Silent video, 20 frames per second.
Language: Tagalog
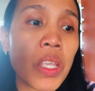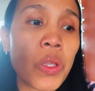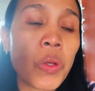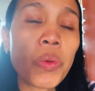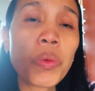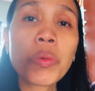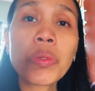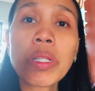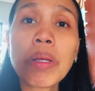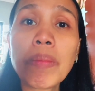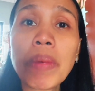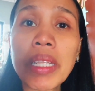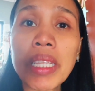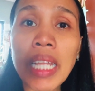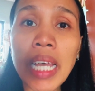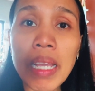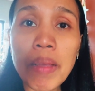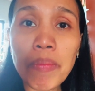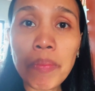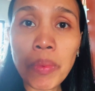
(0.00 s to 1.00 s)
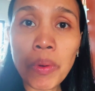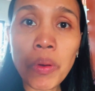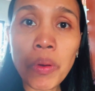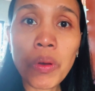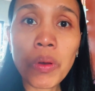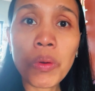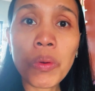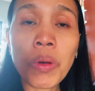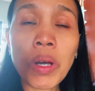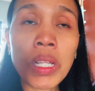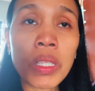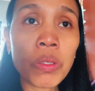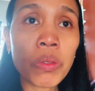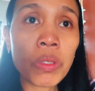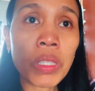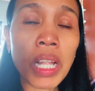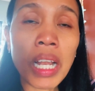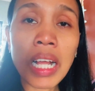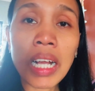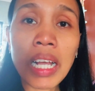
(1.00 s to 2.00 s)
yung namatay po kung
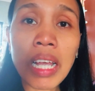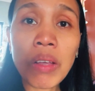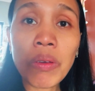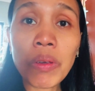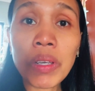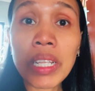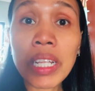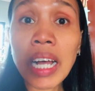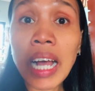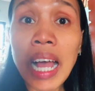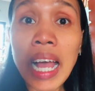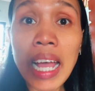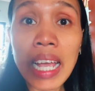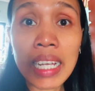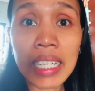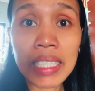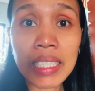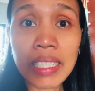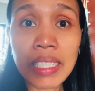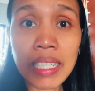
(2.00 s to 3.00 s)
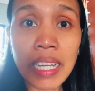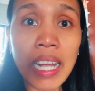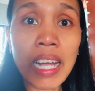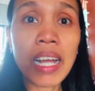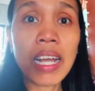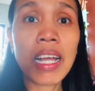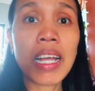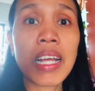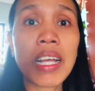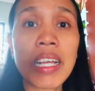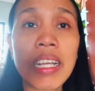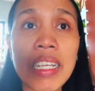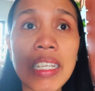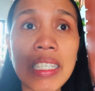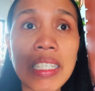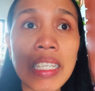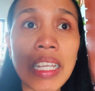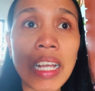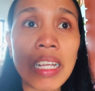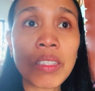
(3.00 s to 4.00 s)
ano talaga yung kinakain niya
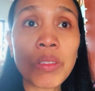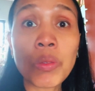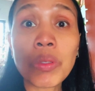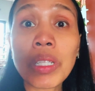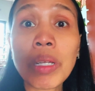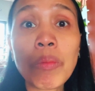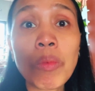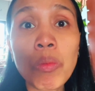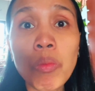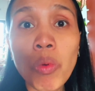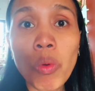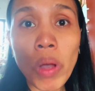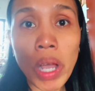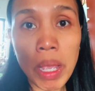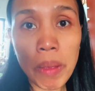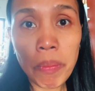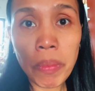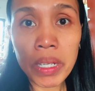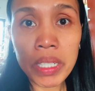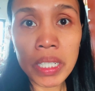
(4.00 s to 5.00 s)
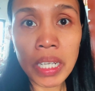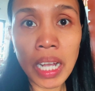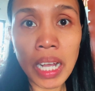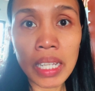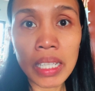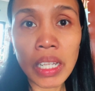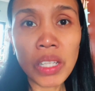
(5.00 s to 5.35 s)
sa, nung nabubuhay pa siya.